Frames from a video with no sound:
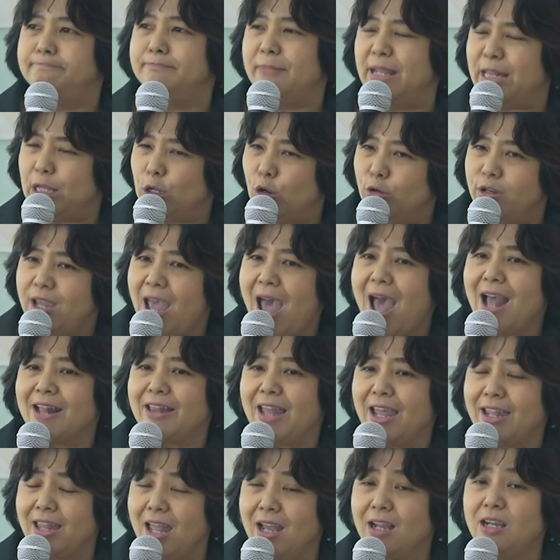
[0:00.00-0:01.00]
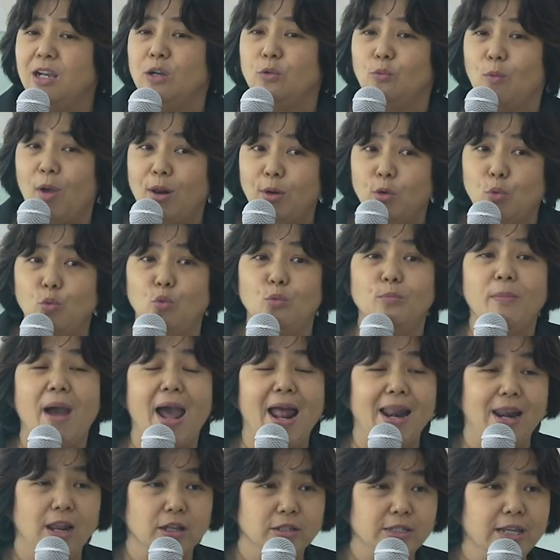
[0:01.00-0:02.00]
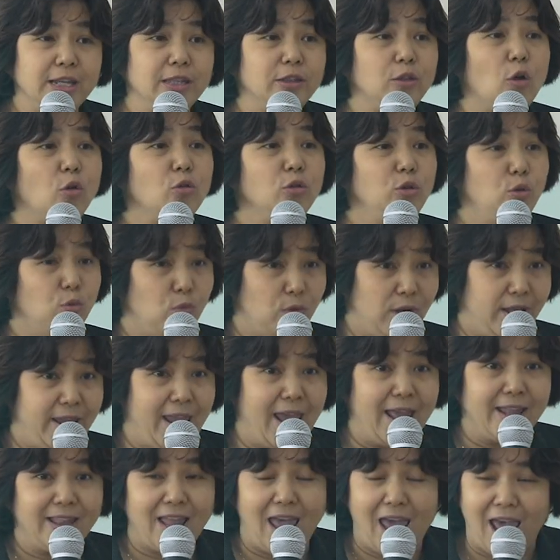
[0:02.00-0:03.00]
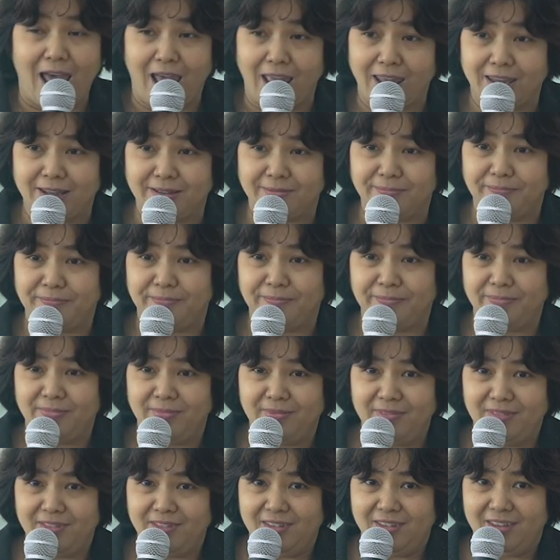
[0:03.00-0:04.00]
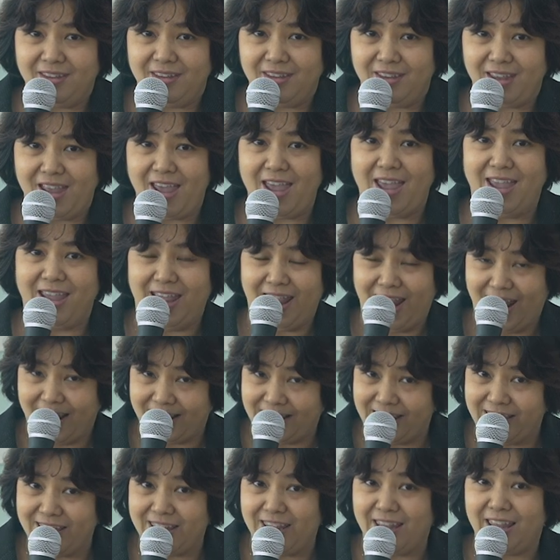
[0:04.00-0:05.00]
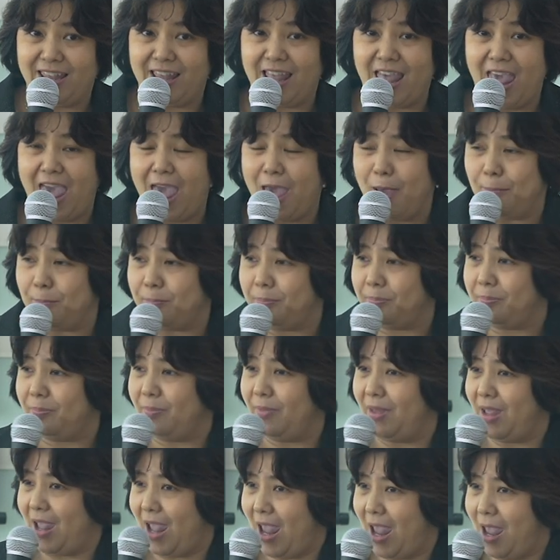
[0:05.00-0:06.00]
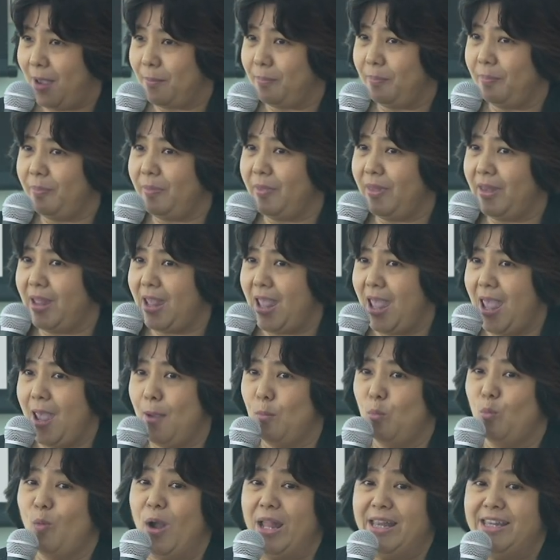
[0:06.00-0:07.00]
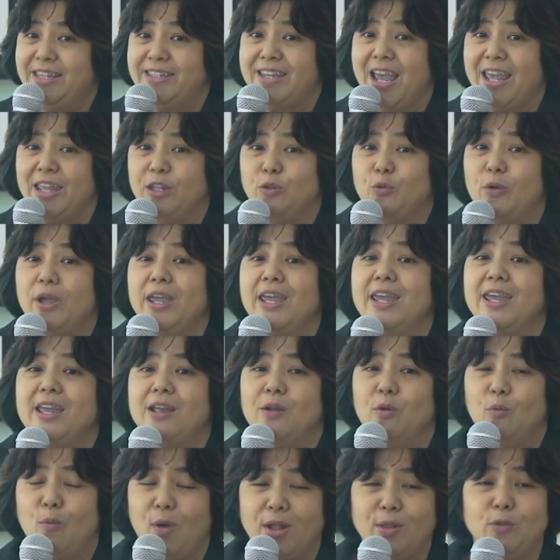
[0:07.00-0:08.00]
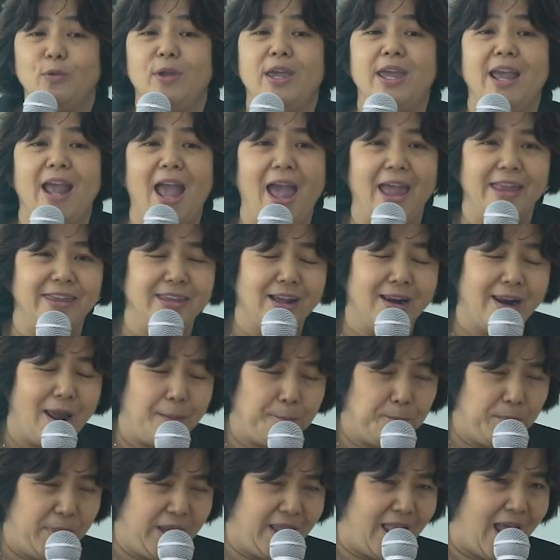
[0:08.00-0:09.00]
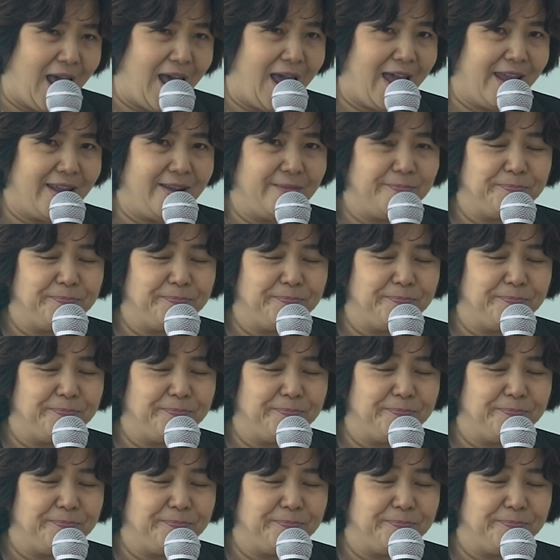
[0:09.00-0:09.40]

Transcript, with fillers: มันก็ยากนะถ้าเกิดว่ารู้มาแล้วฉันต้องอยู่ระยะท้ายอันนี้แอบหวั่นใจตัวเองว่าตัวเองอาจจะรับไม่ได้